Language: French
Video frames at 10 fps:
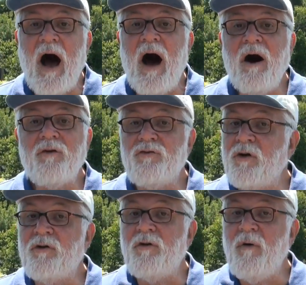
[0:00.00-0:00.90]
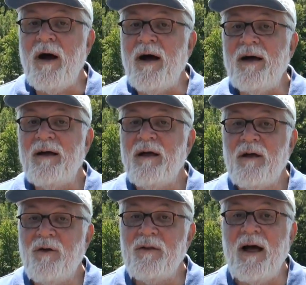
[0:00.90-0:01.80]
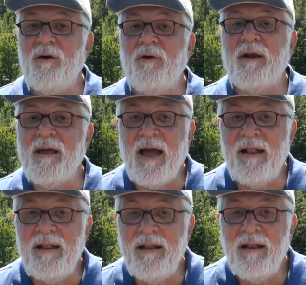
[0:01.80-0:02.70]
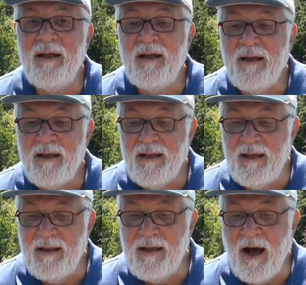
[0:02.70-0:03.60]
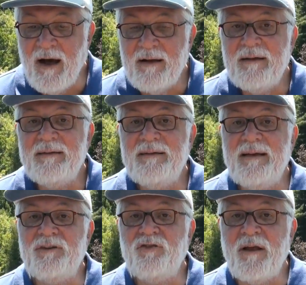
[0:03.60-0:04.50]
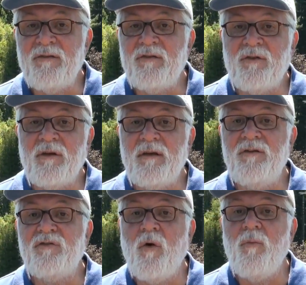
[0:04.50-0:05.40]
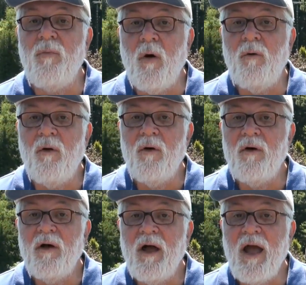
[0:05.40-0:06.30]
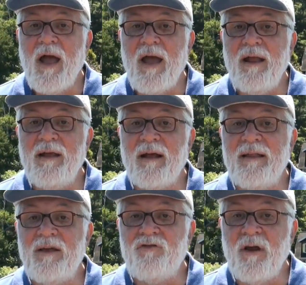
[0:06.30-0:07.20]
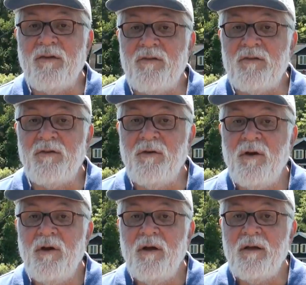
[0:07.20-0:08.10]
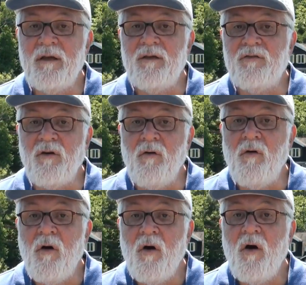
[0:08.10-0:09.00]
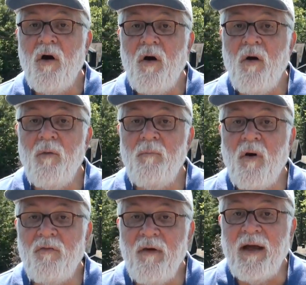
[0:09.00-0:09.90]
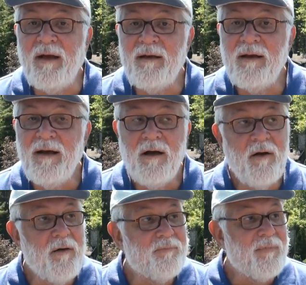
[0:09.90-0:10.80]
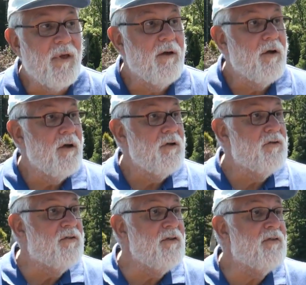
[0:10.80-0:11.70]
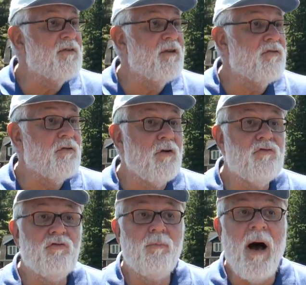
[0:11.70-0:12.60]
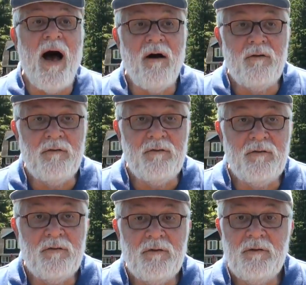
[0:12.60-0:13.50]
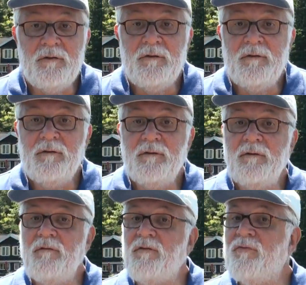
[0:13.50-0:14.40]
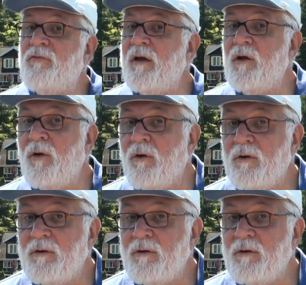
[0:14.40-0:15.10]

Or, je crois que dans le réel, il y a des gestes qui sont bons, et il y a des gestes qui sont mauvais. Si c'est ce que tu penses, fais-le.